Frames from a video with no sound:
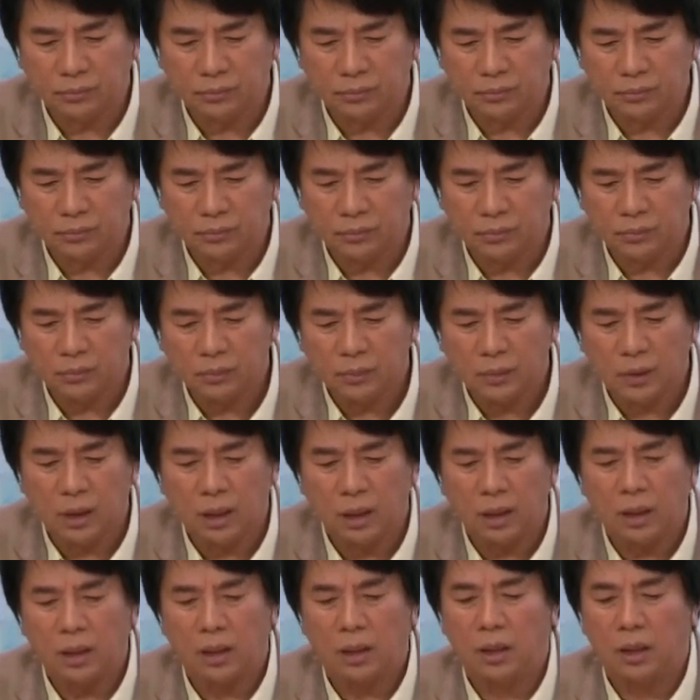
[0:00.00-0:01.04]
Jovan
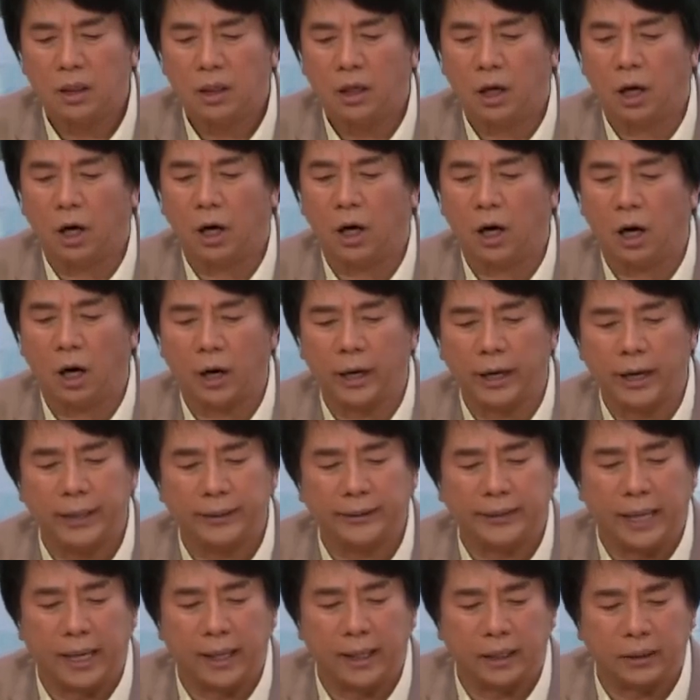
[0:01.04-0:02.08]
dito po.
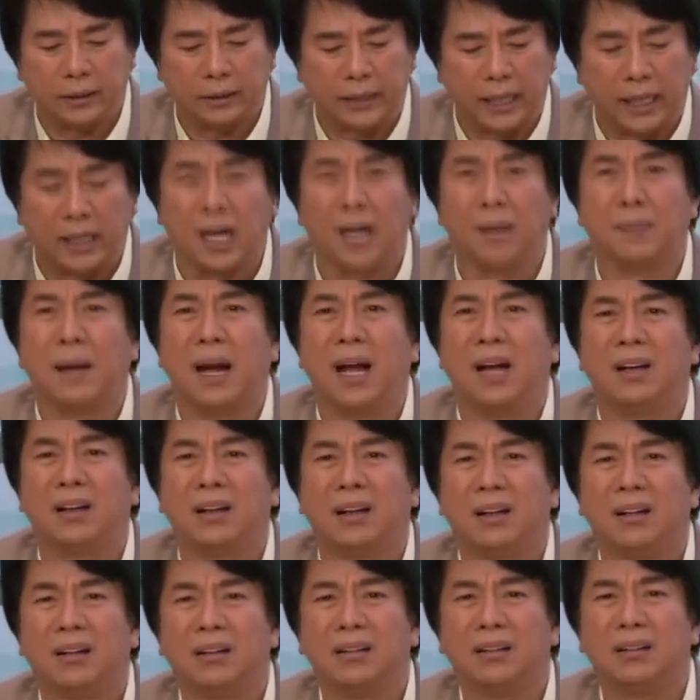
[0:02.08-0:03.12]
Okay, Ger Gerald ba?
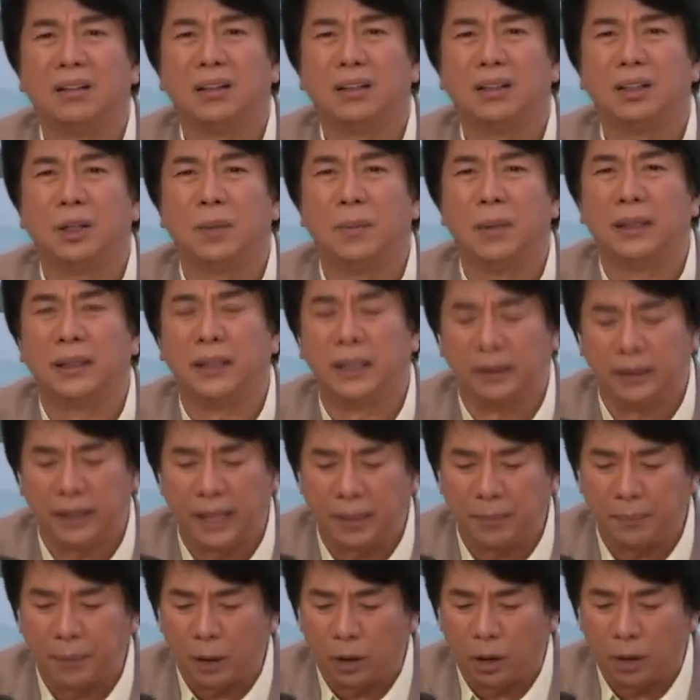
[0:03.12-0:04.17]
Hindi ko
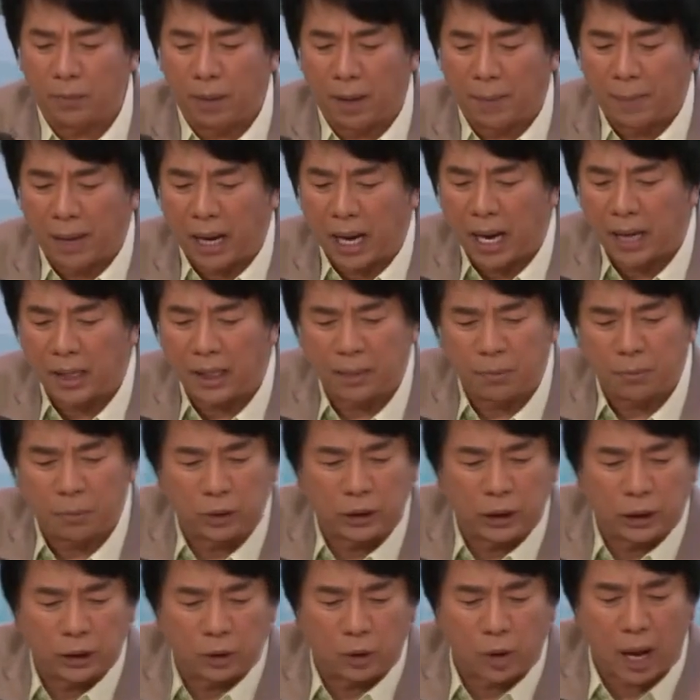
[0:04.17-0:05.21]
maintindihan. Pero ibang pangalan
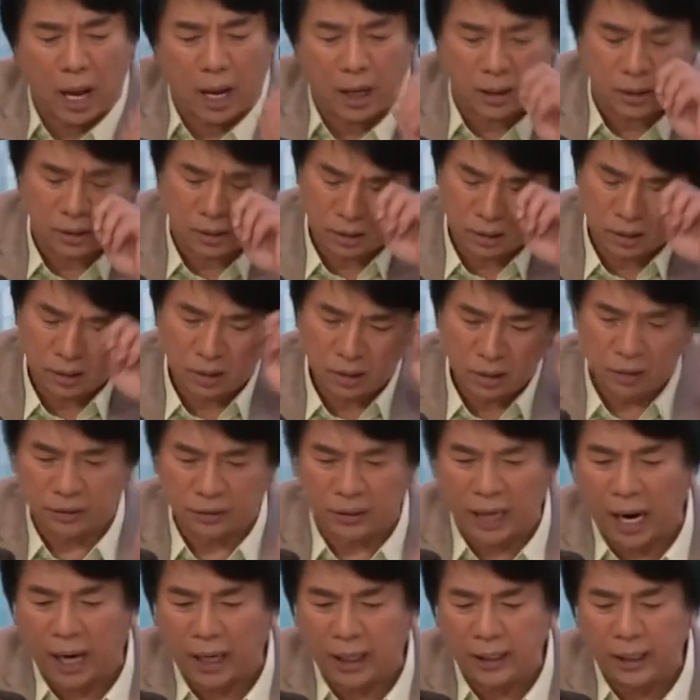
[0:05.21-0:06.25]
mo dito ah.
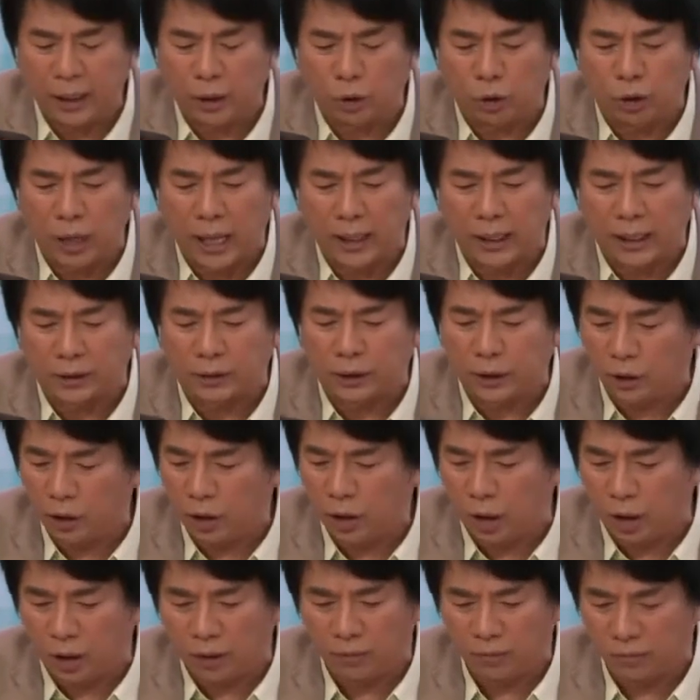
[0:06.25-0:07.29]
Jacqueline Cunanan, sino
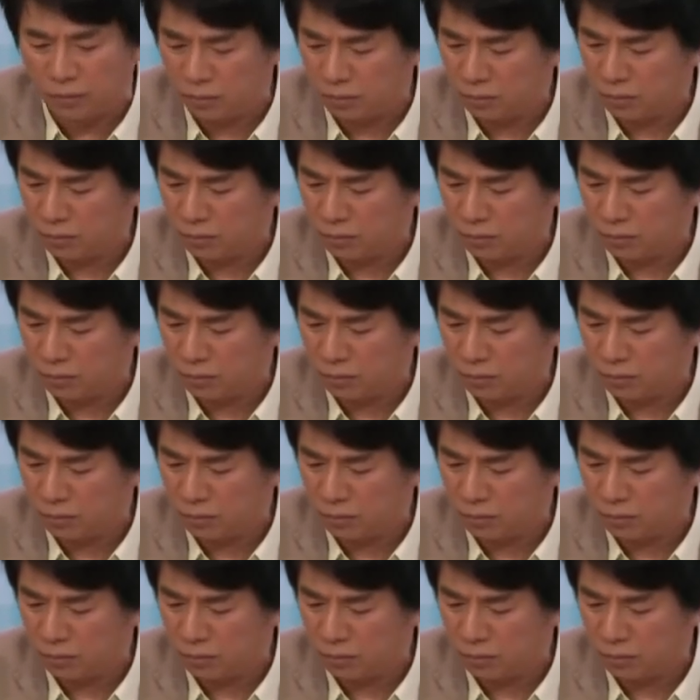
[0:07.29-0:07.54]
yon?